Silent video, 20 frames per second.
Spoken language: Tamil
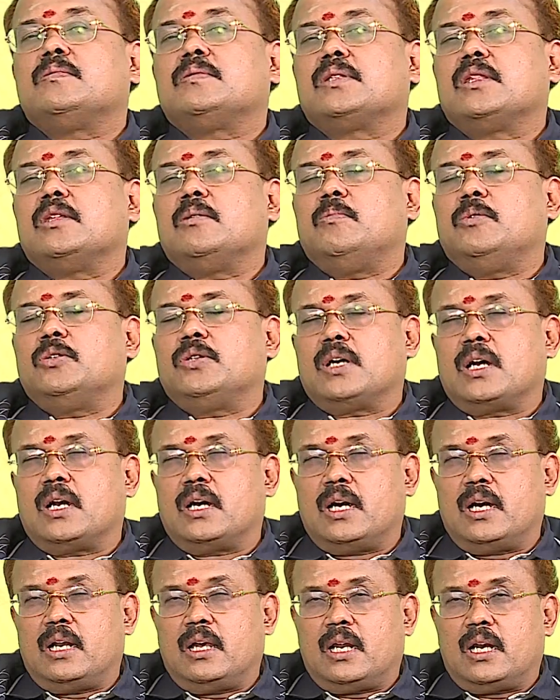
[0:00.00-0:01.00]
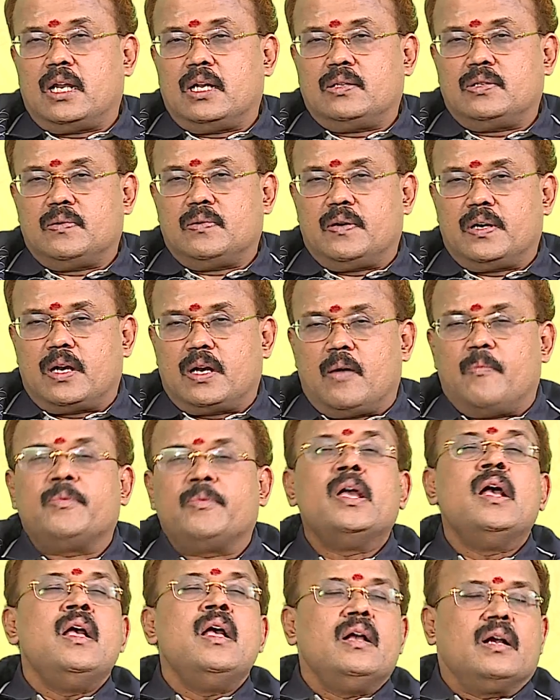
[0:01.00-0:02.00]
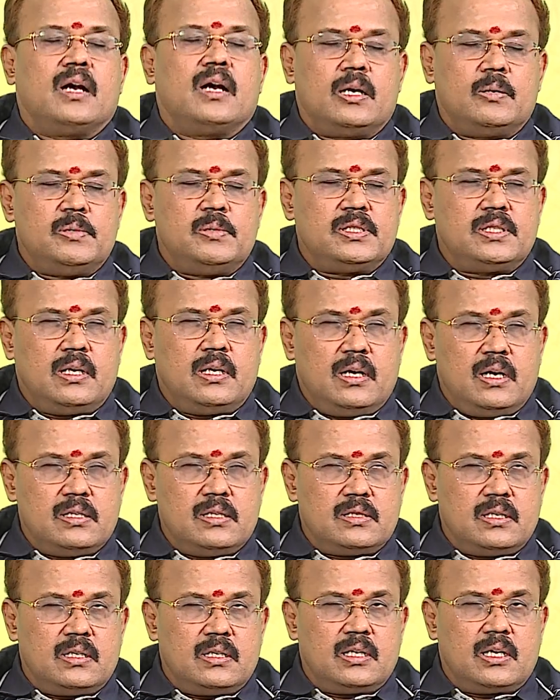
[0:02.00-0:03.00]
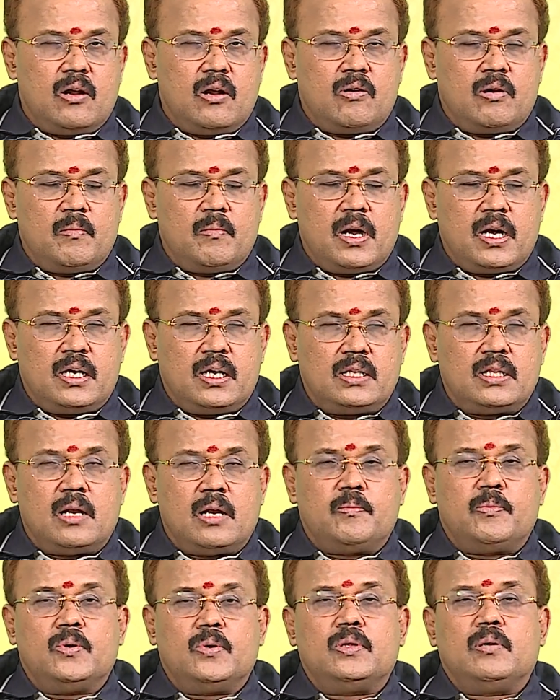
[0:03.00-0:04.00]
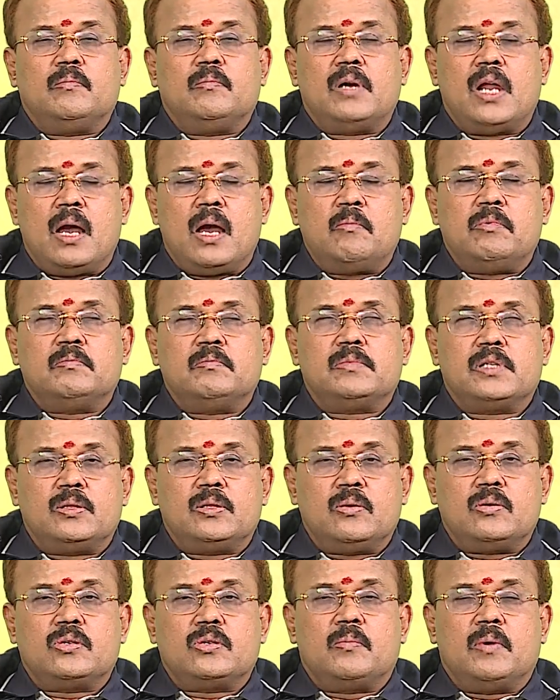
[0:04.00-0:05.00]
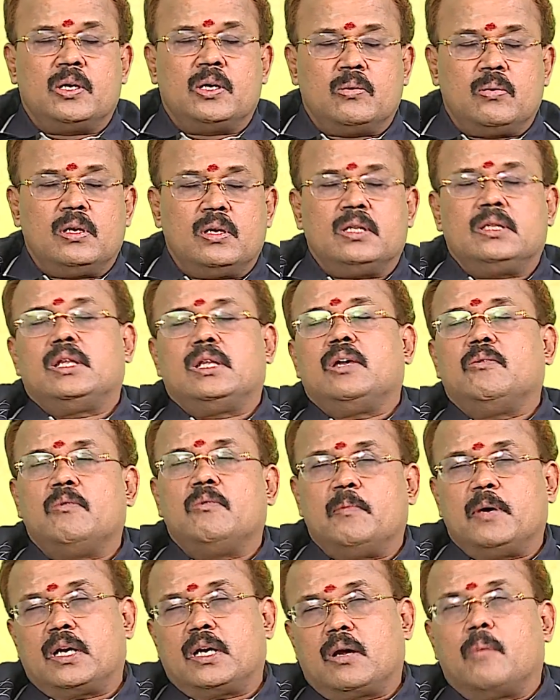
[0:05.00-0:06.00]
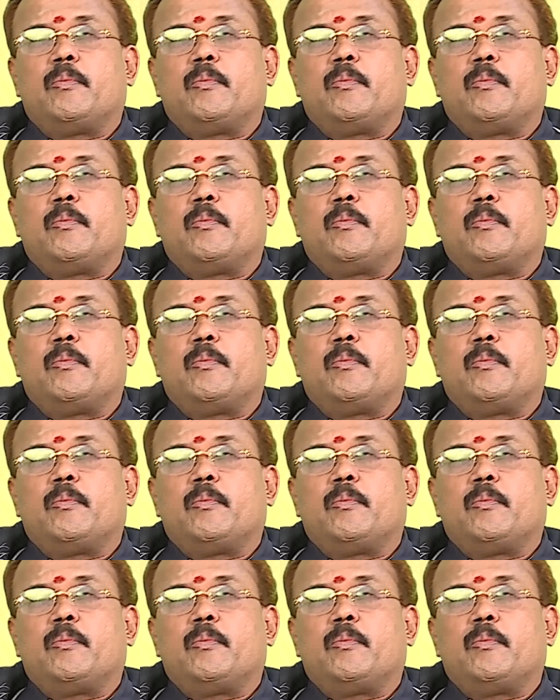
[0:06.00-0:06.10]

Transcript: விஷயத்தில் பூத்த கண்ணாடி ஆராய்ச்சி வேண்டாம் கர்ப்பசிற்கில் சிறிது கவனமாக இருந்தால் போதும் லாபம் சந்தோஷம் அனுகூலம் தெய்வ மார்க்க